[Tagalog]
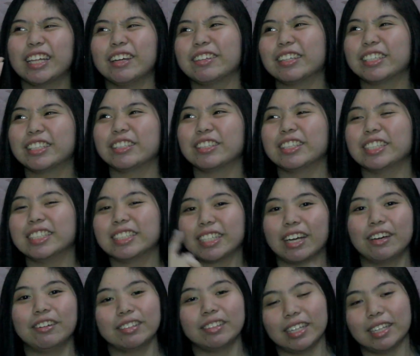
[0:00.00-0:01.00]
tawag ito,
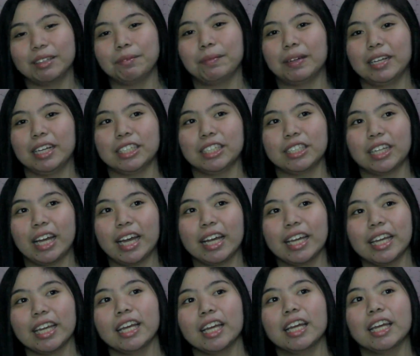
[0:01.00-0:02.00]
discounted pala siya.
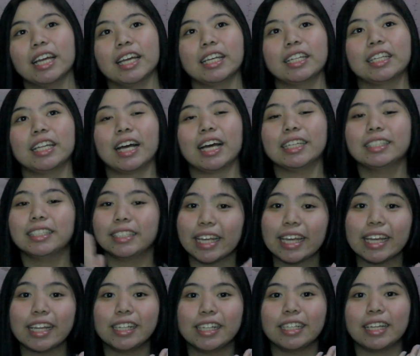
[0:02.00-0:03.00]
Ay,
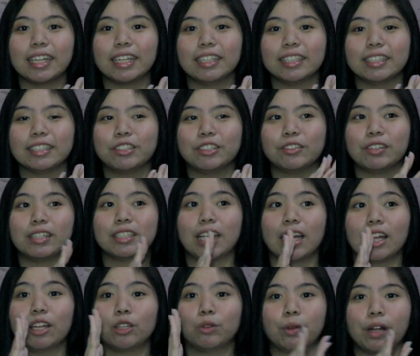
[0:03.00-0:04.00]
naka-sale yung
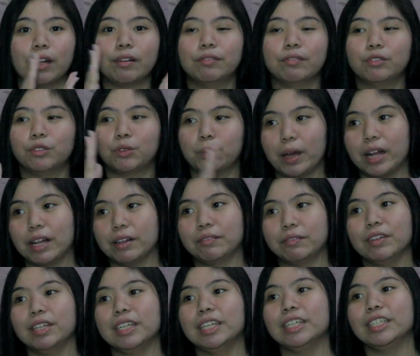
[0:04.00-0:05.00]
Lazada 12,
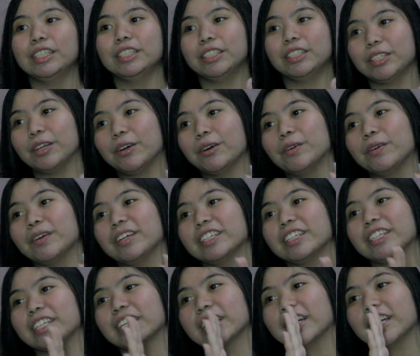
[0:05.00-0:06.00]
12. So,
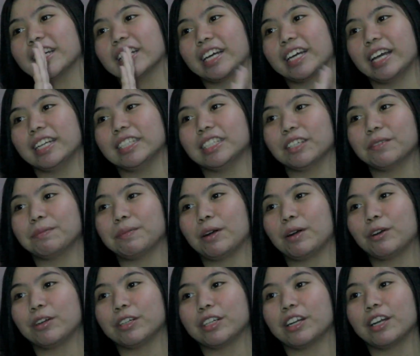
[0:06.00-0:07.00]
ayun na nga guys,
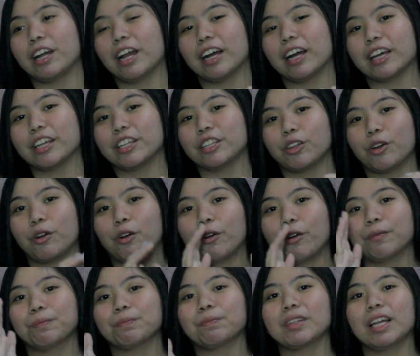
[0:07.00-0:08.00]
pa-order ang
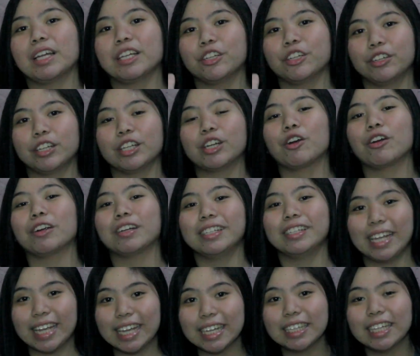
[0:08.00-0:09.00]
inyong
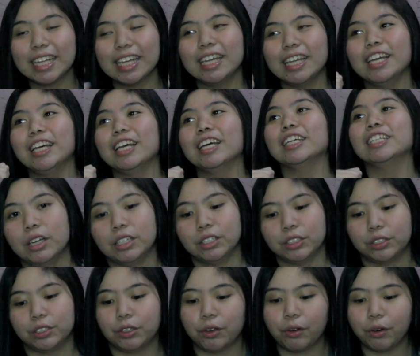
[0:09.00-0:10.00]
Unicorn Lady.
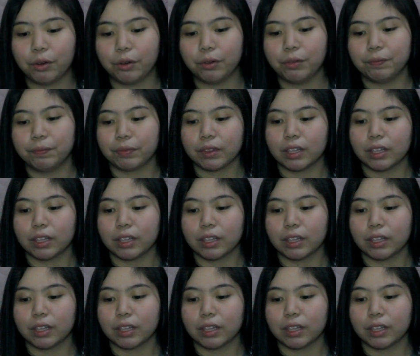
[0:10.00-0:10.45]
So,